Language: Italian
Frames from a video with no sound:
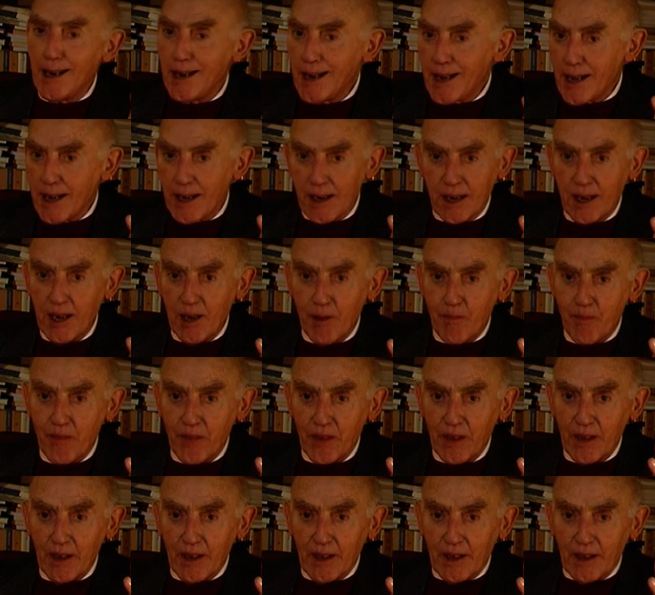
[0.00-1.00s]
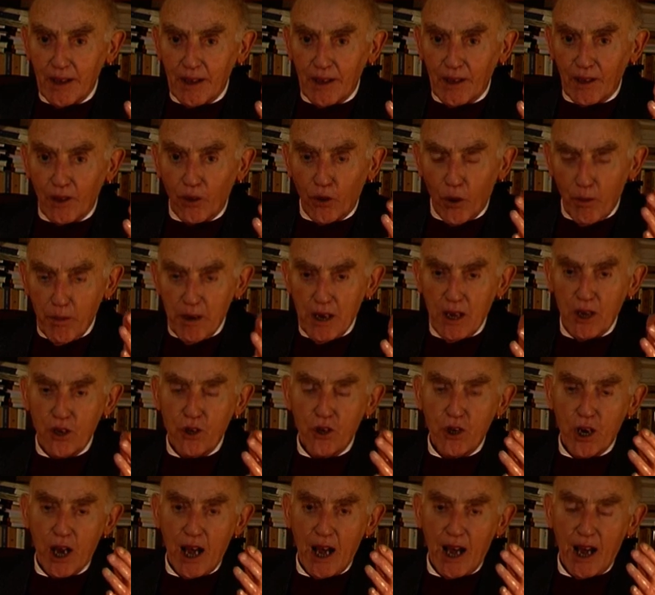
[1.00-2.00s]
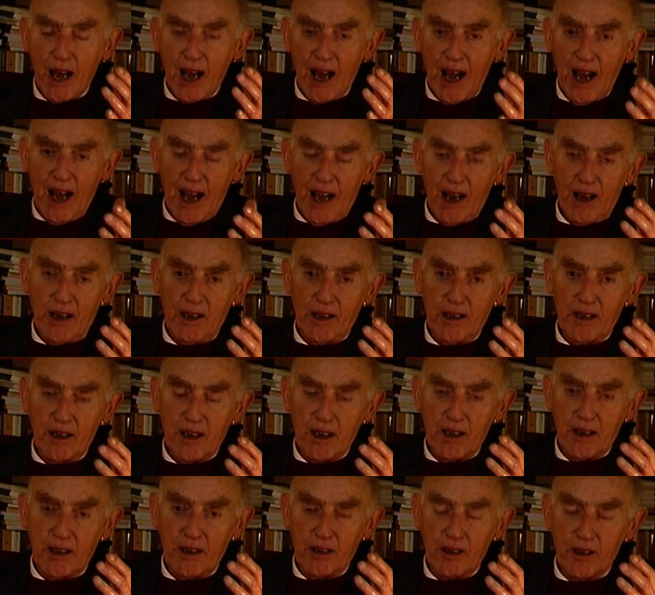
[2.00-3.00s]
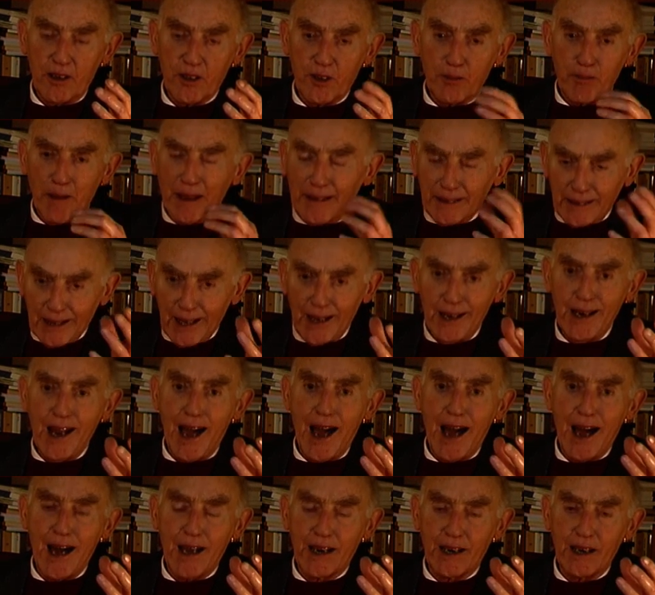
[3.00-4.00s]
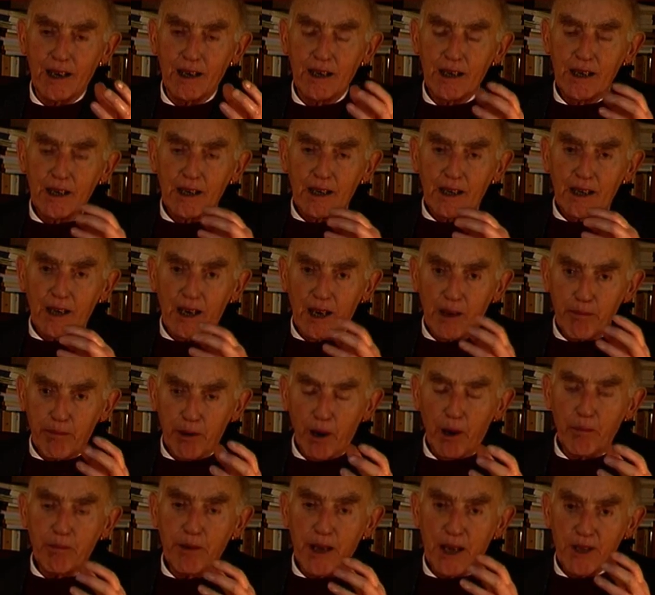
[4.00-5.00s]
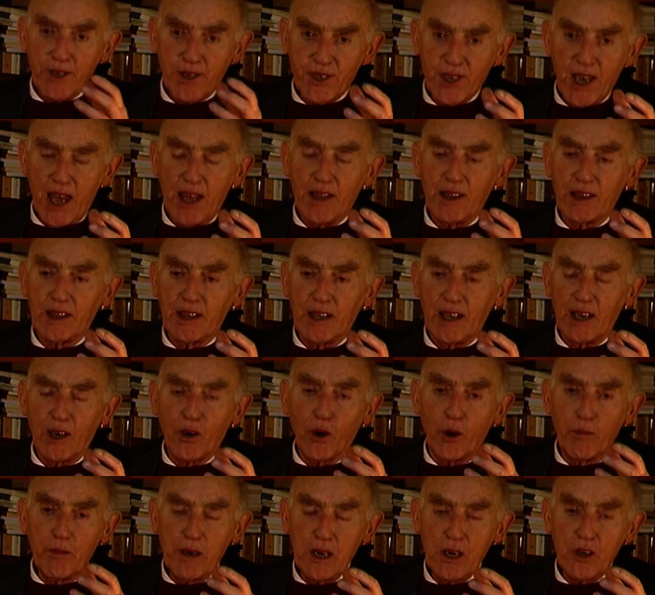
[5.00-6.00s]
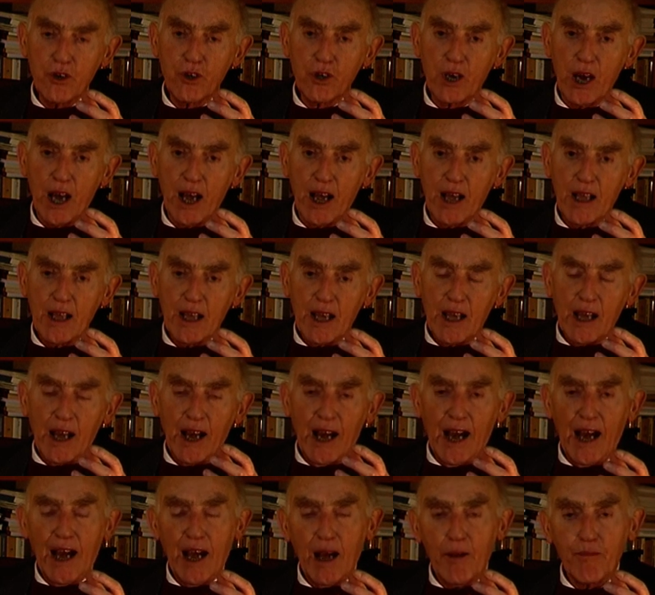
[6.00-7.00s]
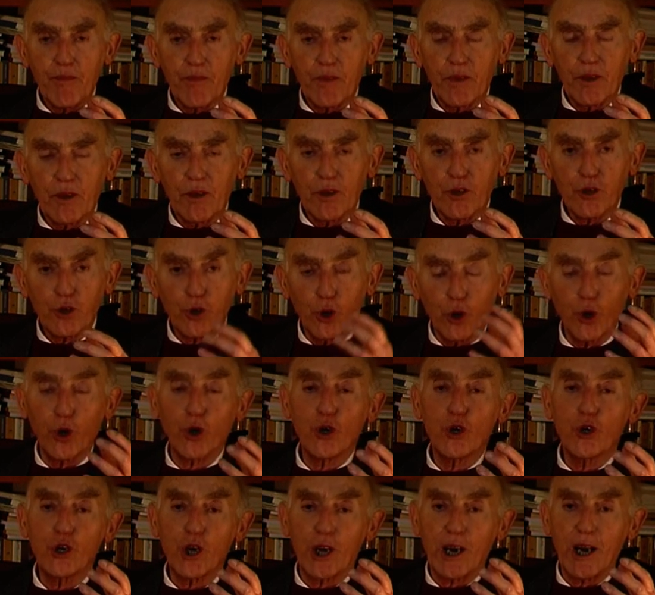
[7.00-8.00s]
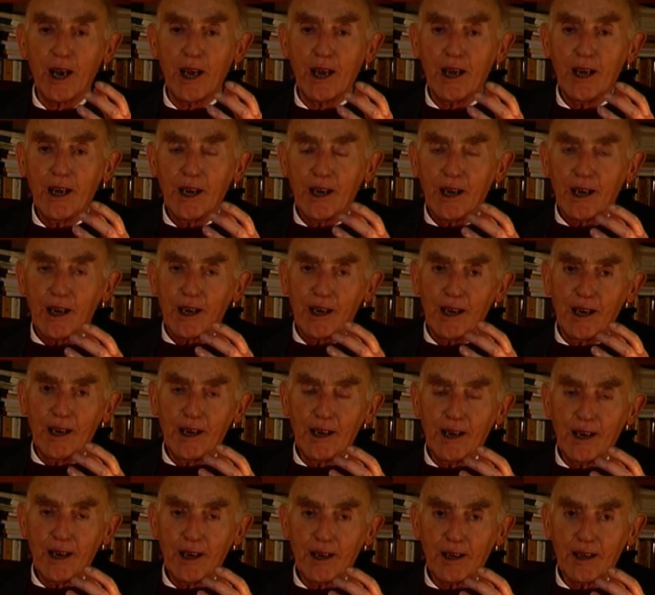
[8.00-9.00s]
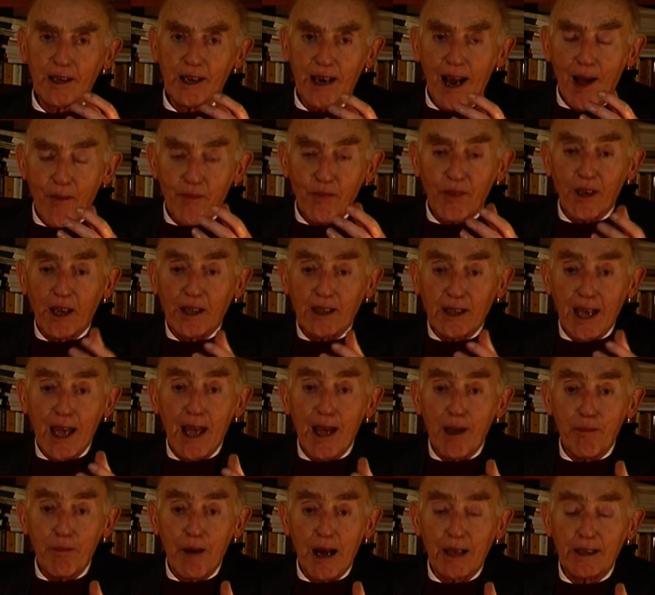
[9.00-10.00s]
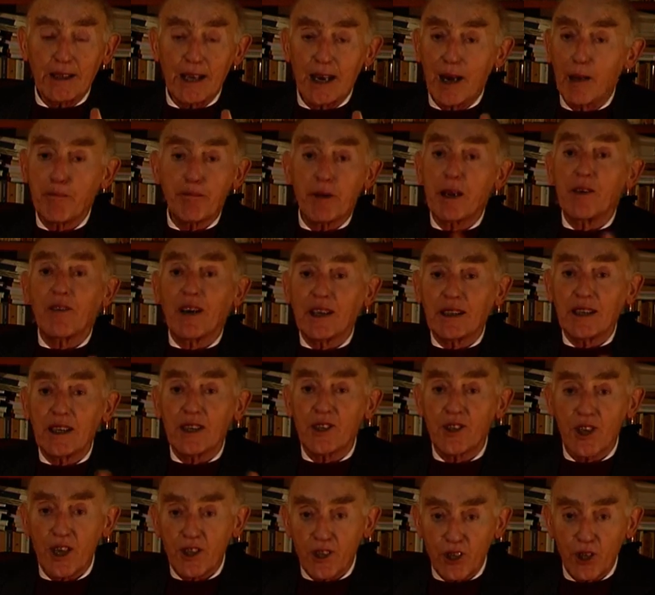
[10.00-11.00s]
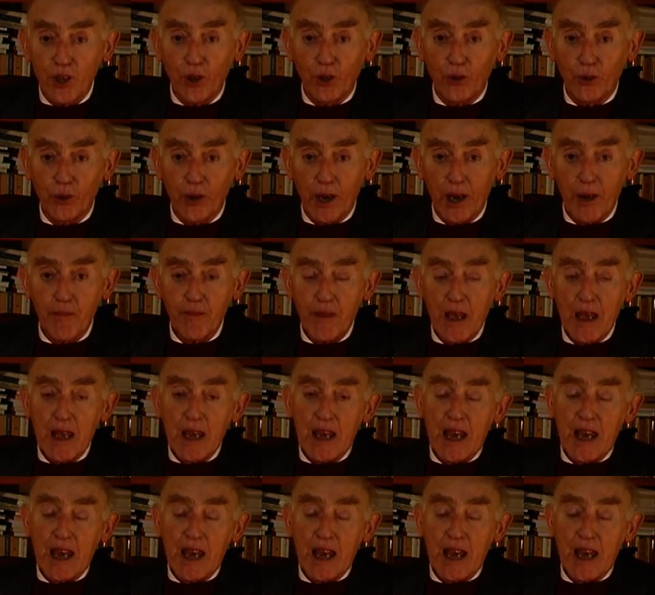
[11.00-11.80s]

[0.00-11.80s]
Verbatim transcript: che l'IRI comincia a eh, smantellare le proprie aziende, comincia a eh, sorgere il grande tema della privatizzazione